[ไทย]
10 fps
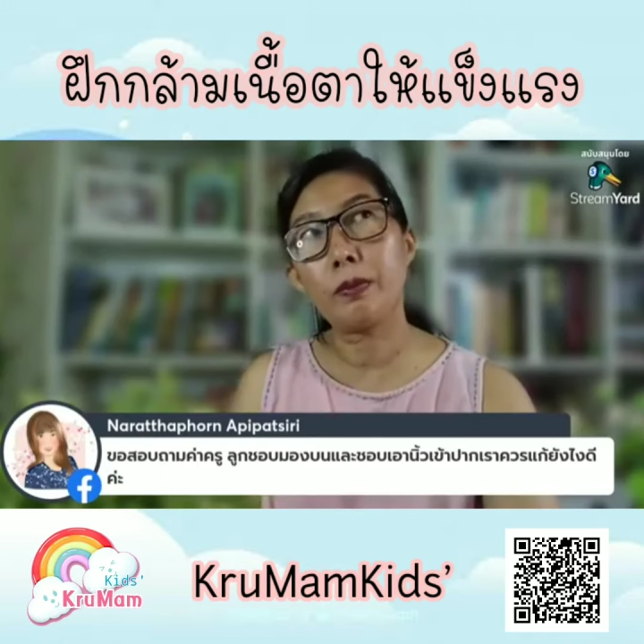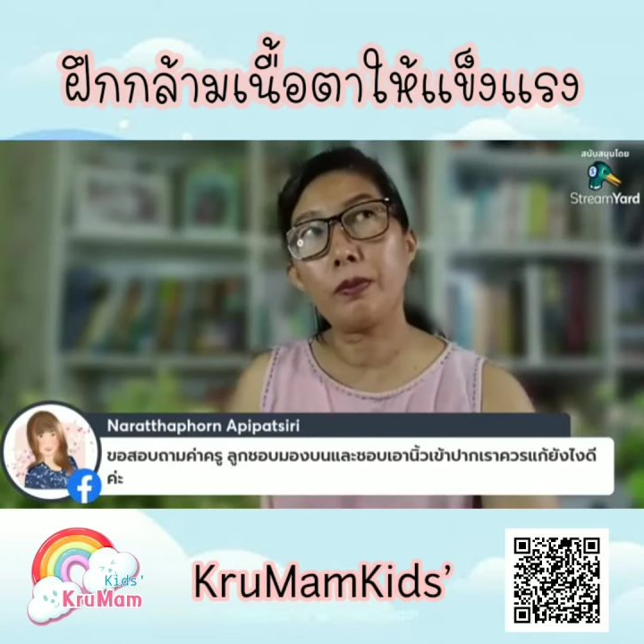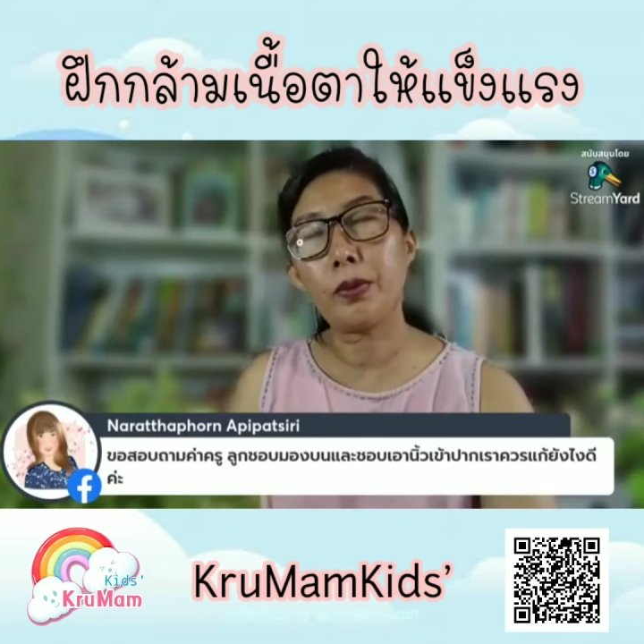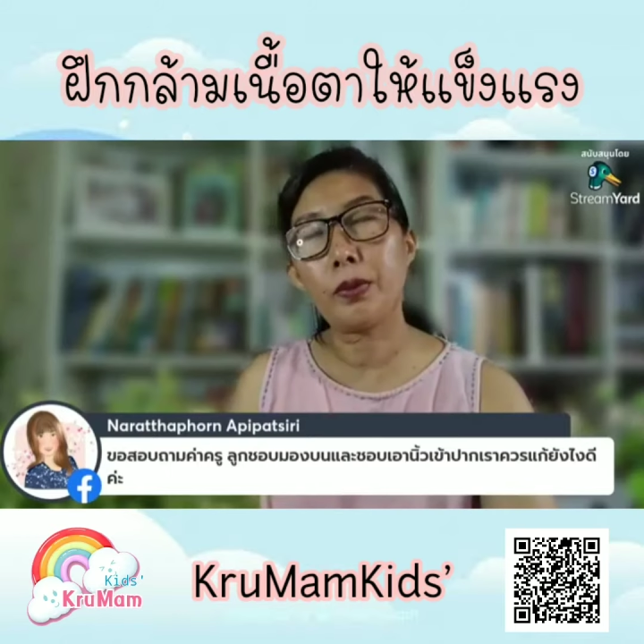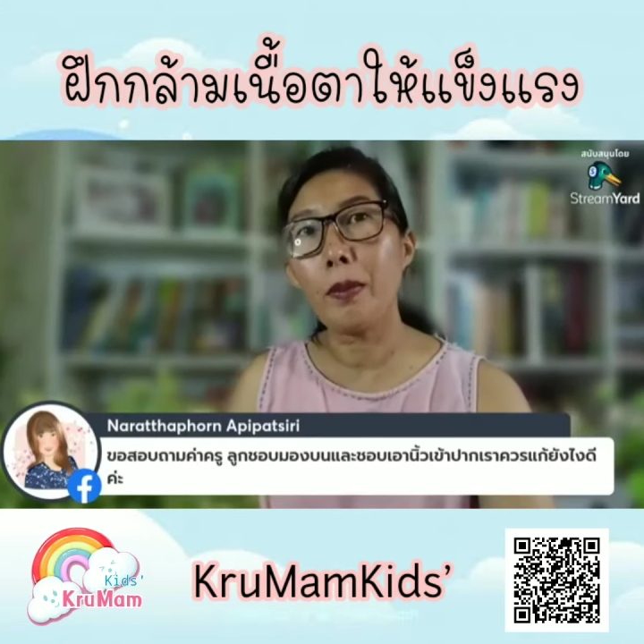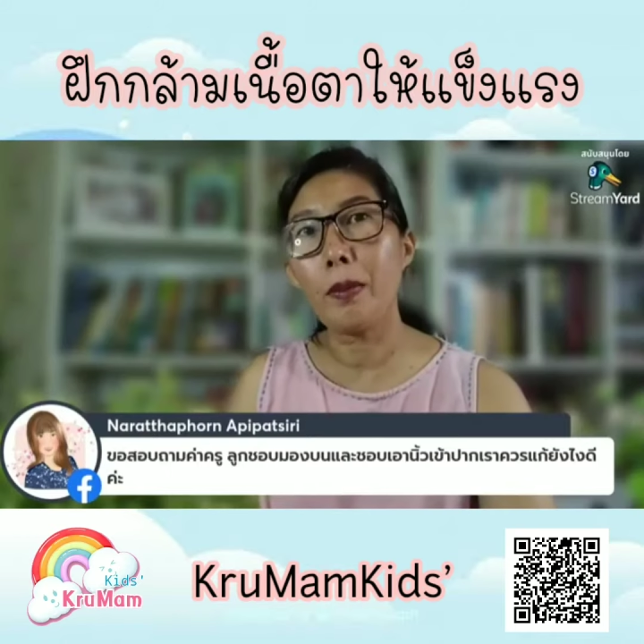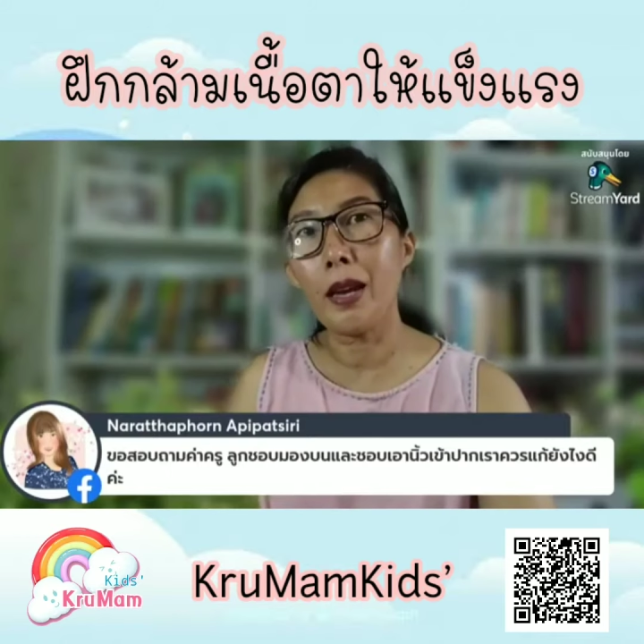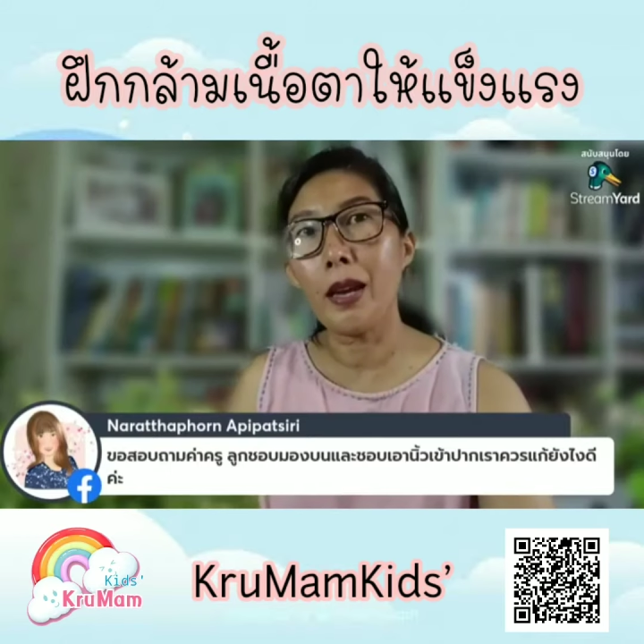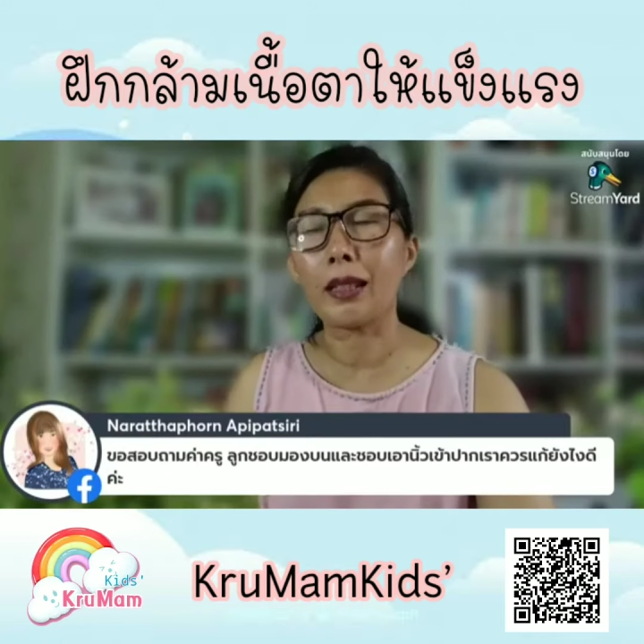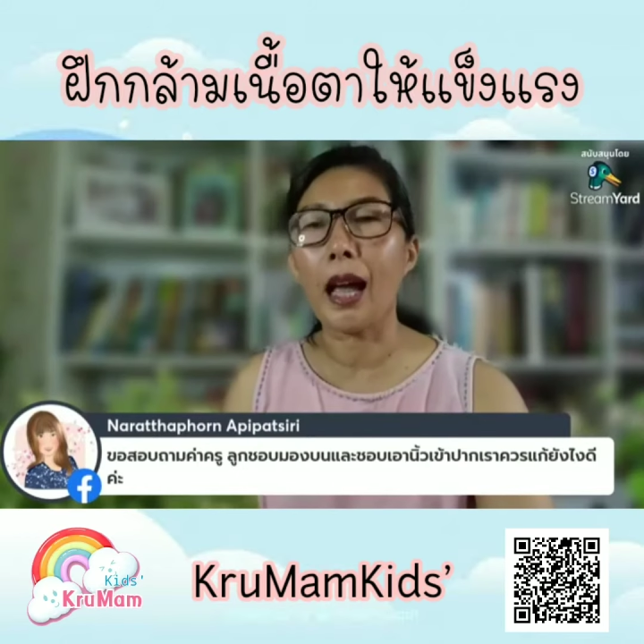ชอบเอียง
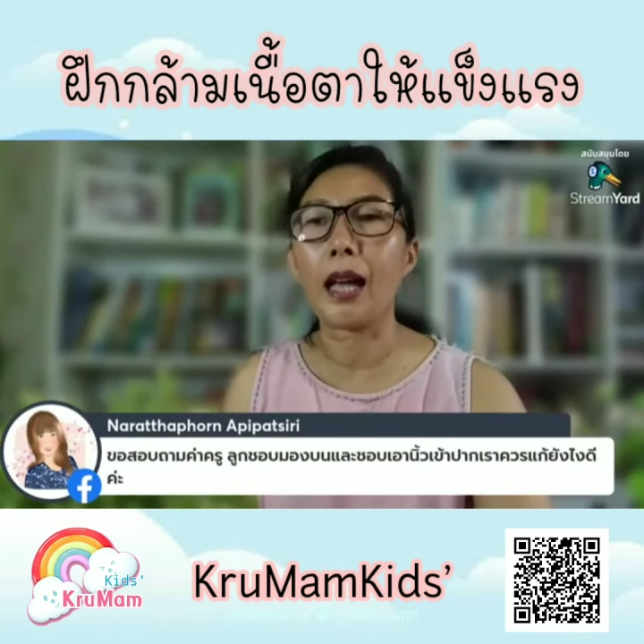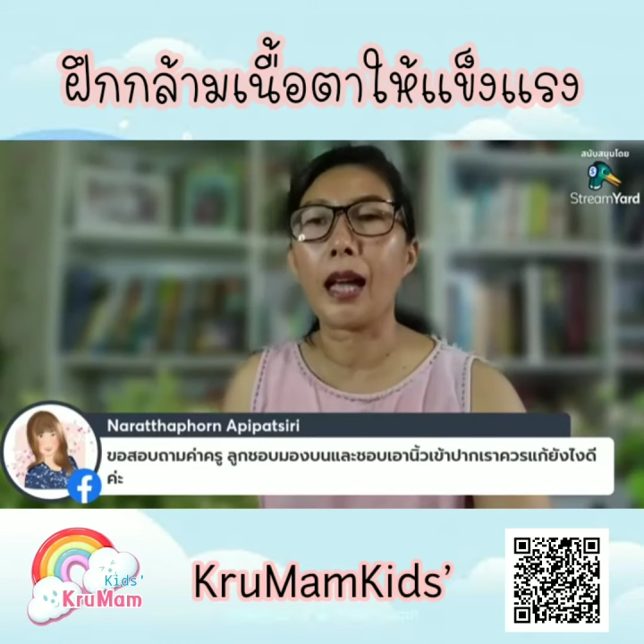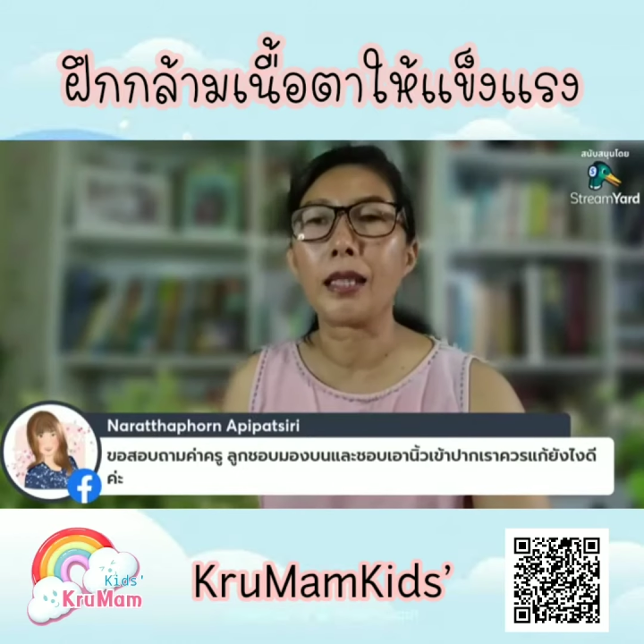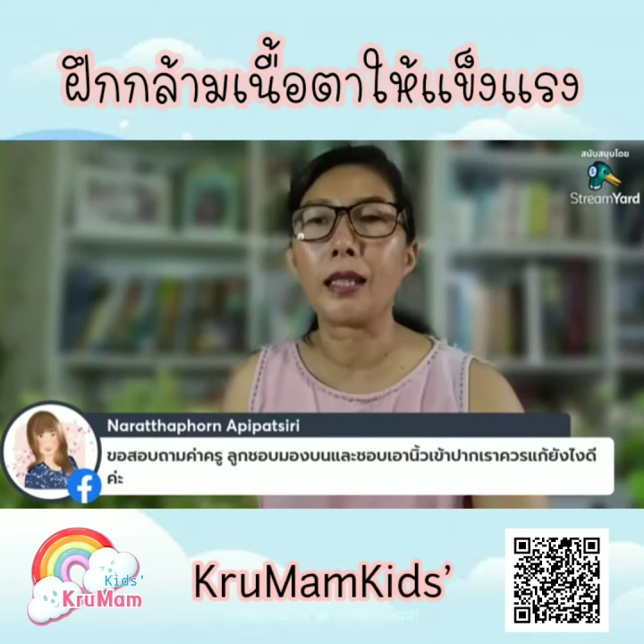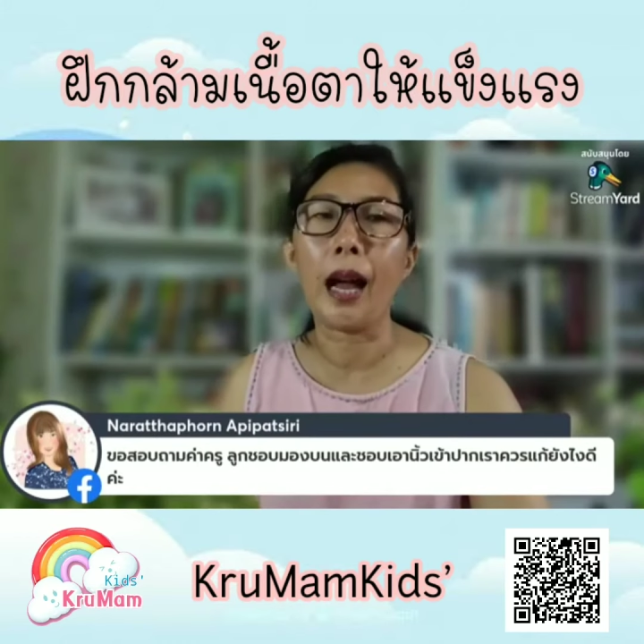ตาใช่ไหมคะ